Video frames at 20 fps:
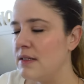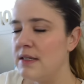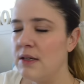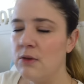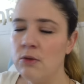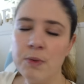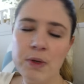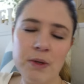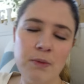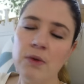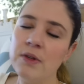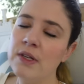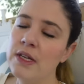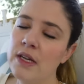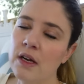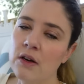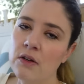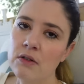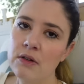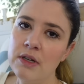C'est complètement
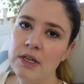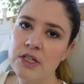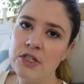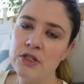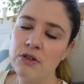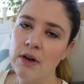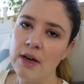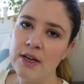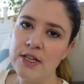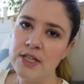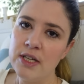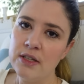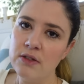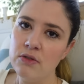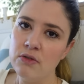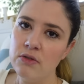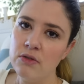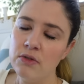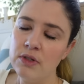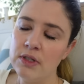délirant, les gens
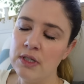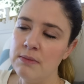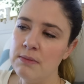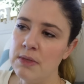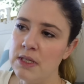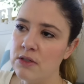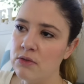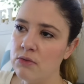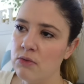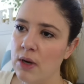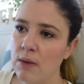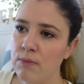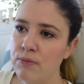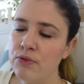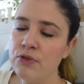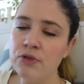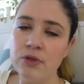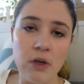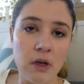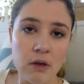achètent des maisons à
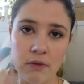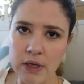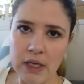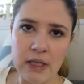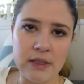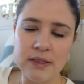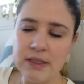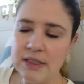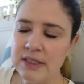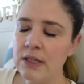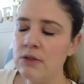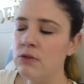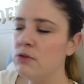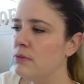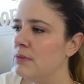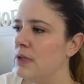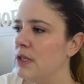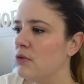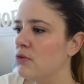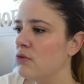plusieurs, voilà, dizaines
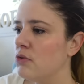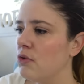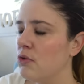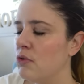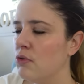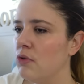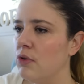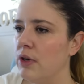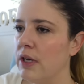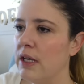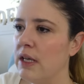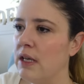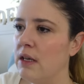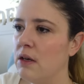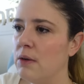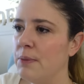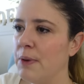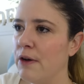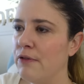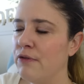de millions d'euros et
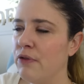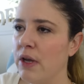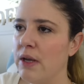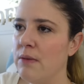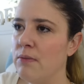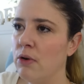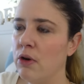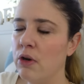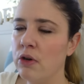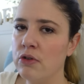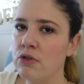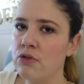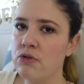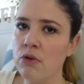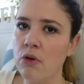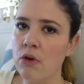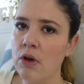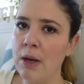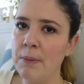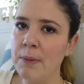parfois ils bloquent
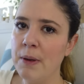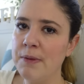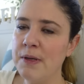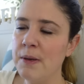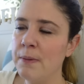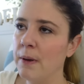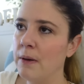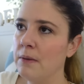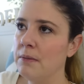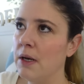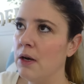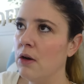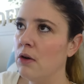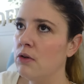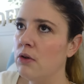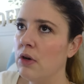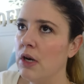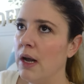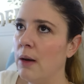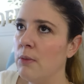sur un papier peint, alors
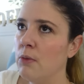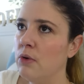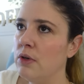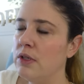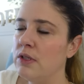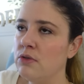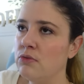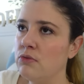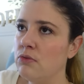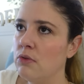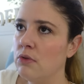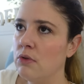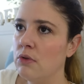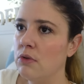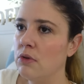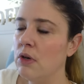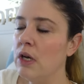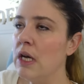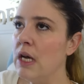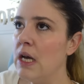que clairement ils ont
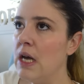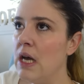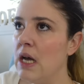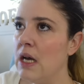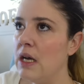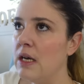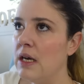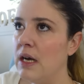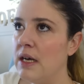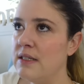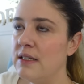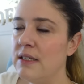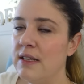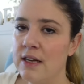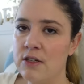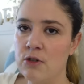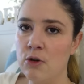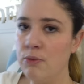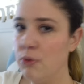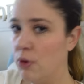assez
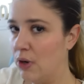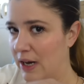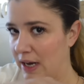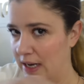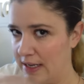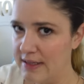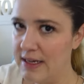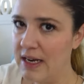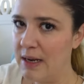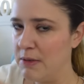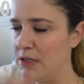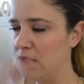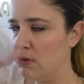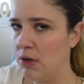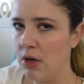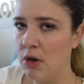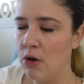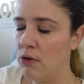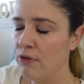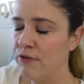d'argent pour raser la
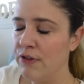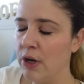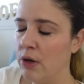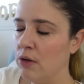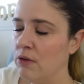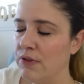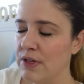maison et en refaire une.